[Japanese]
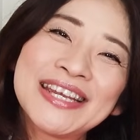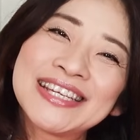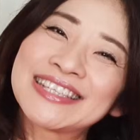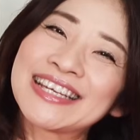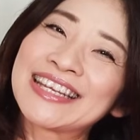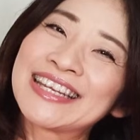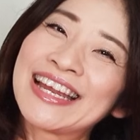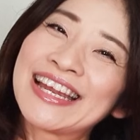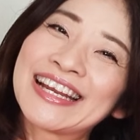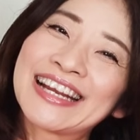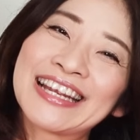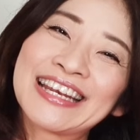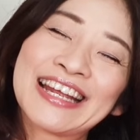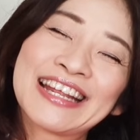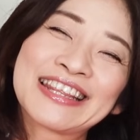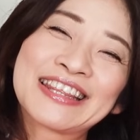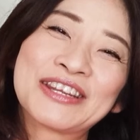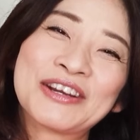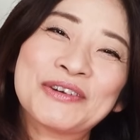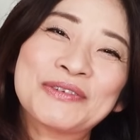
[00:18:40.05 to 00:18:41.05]
じゃないか
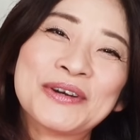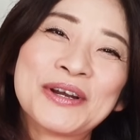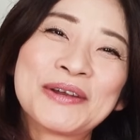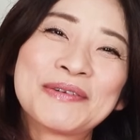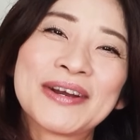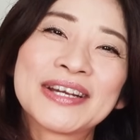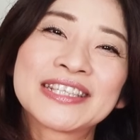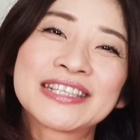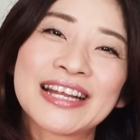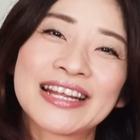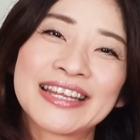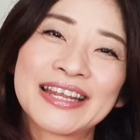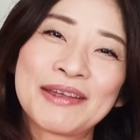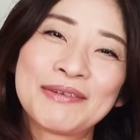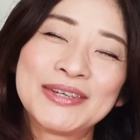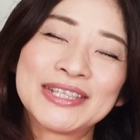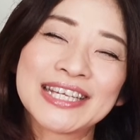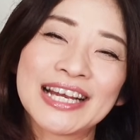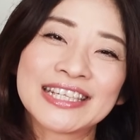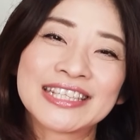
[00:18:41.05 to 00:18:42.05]
なって思いましたね、
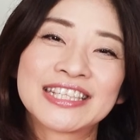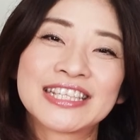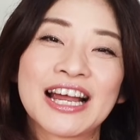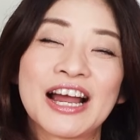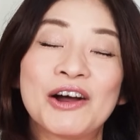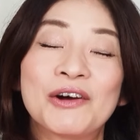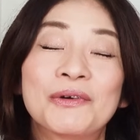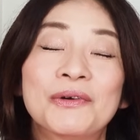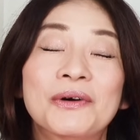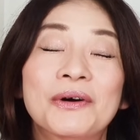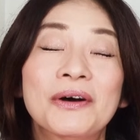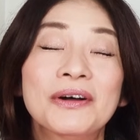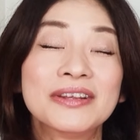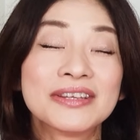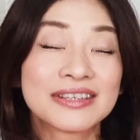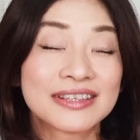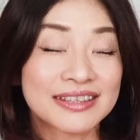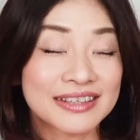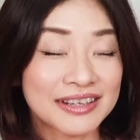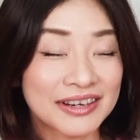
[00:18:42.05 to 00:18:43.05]
みさきちゃん。本
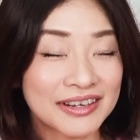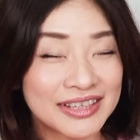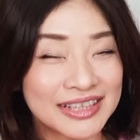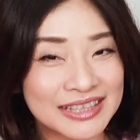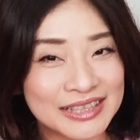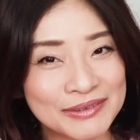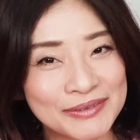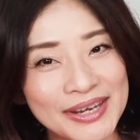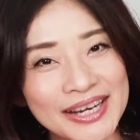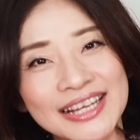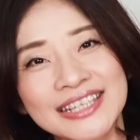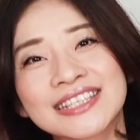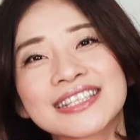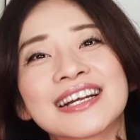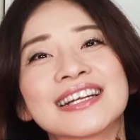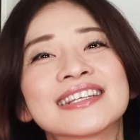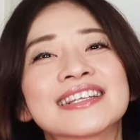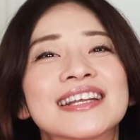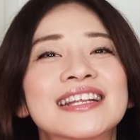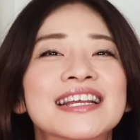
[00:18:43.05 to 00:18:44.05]
当に素晴らし
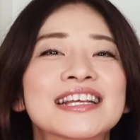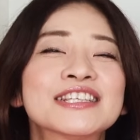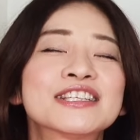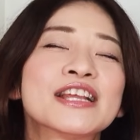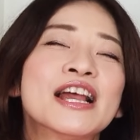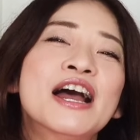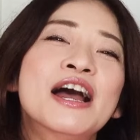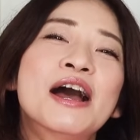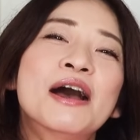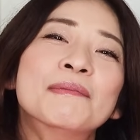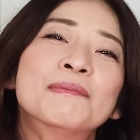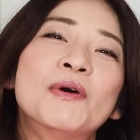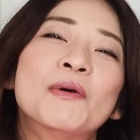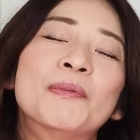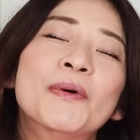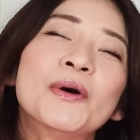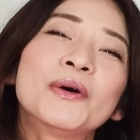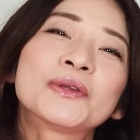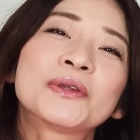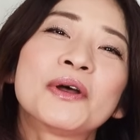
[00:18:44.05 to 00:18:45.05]
かったです。もう
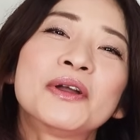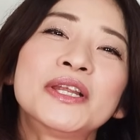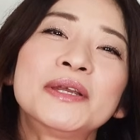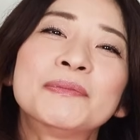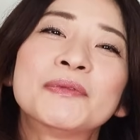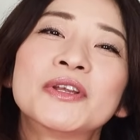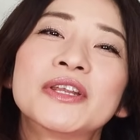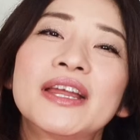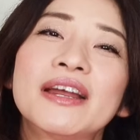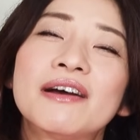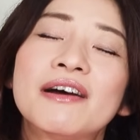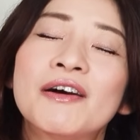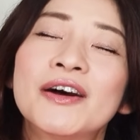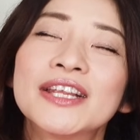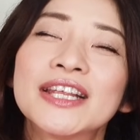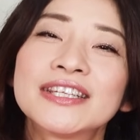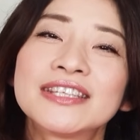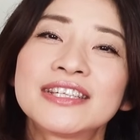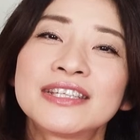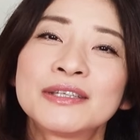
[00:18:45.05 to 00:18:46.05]
冒頭にもね、お
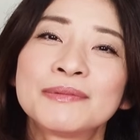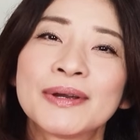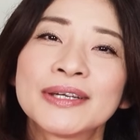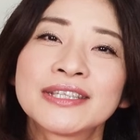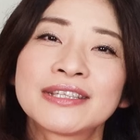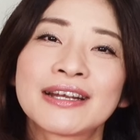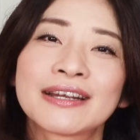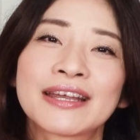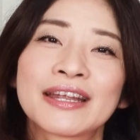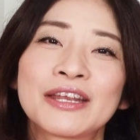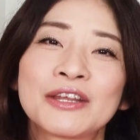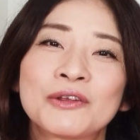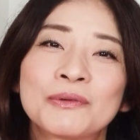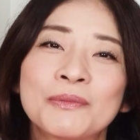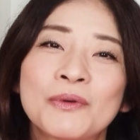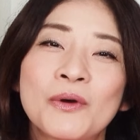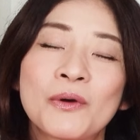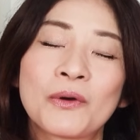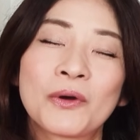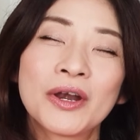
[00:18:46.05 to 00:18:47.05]
話ししましたけれど
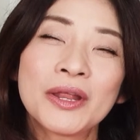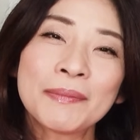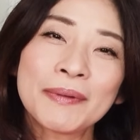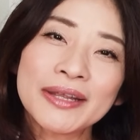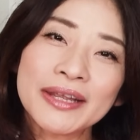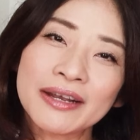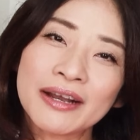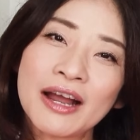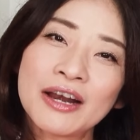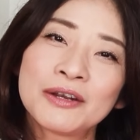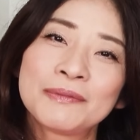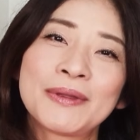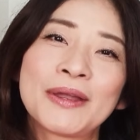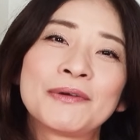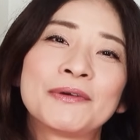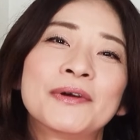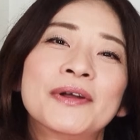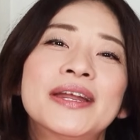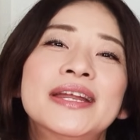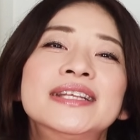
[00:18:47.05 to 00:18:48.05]
も、これまで
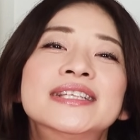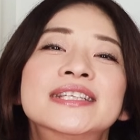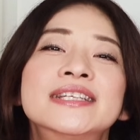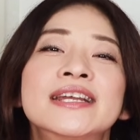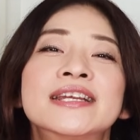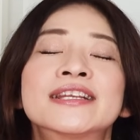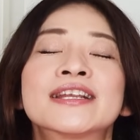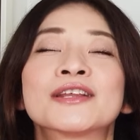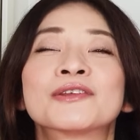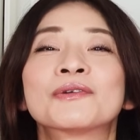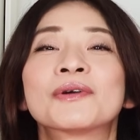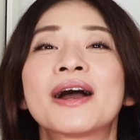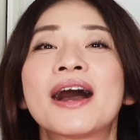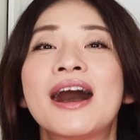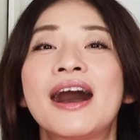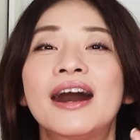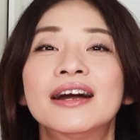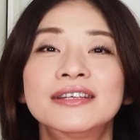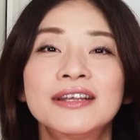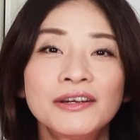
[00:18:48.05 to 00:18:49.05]
カルメンを演じてきたのが、
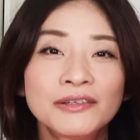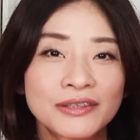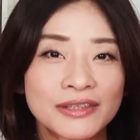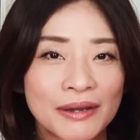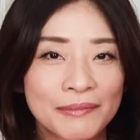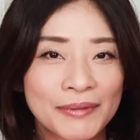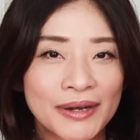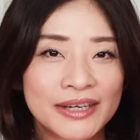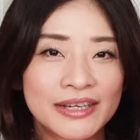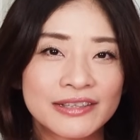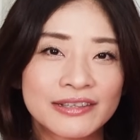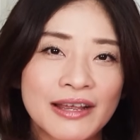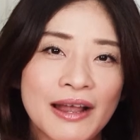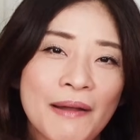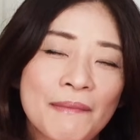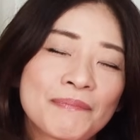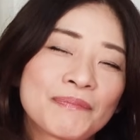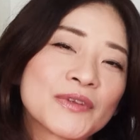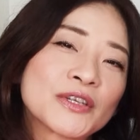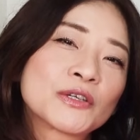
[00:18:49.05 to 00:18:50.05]
花さまり
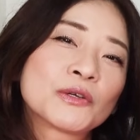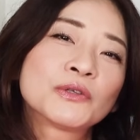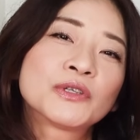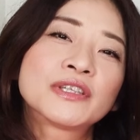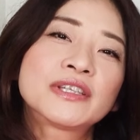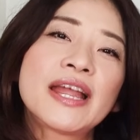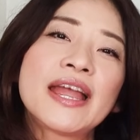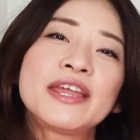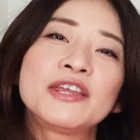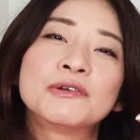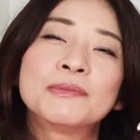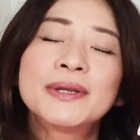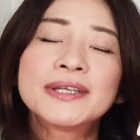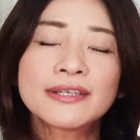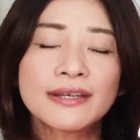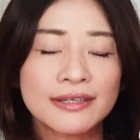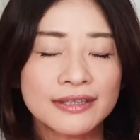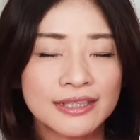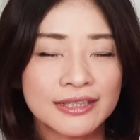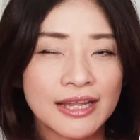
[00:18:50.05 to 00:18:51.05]
さん、そして夢
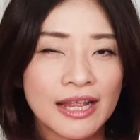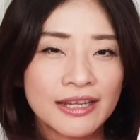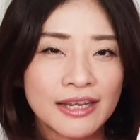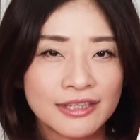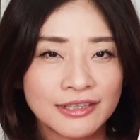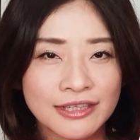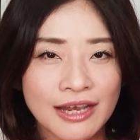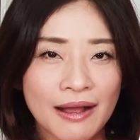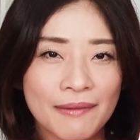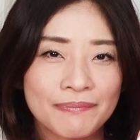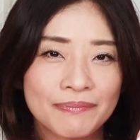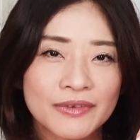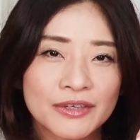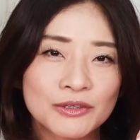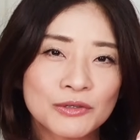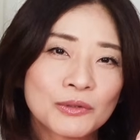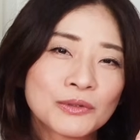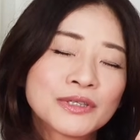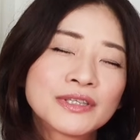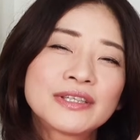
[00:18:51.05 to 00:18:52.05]
咲ねねちゃん、
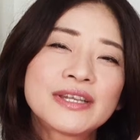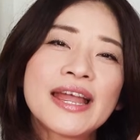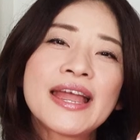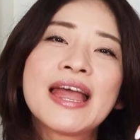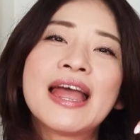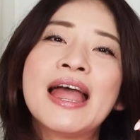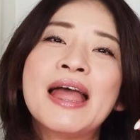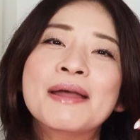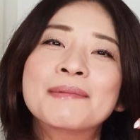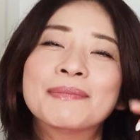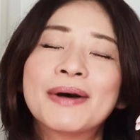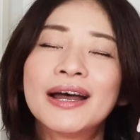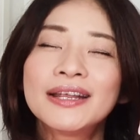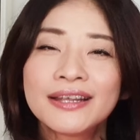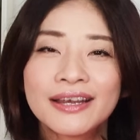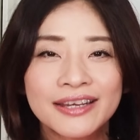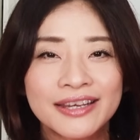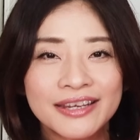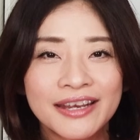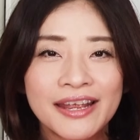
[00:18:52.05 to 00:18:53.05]
そして、まな
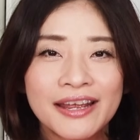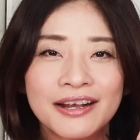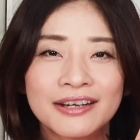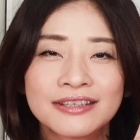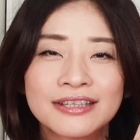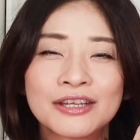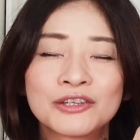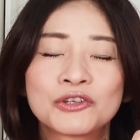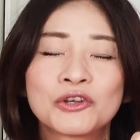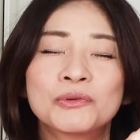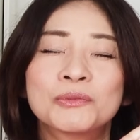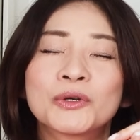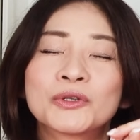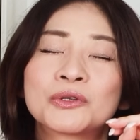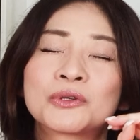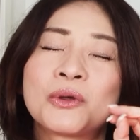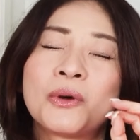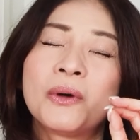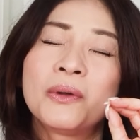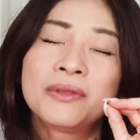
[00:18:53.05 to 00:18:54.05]
きれいかさんというもう
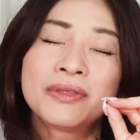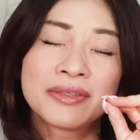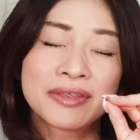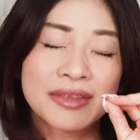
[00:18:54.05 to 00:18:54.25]
とんでも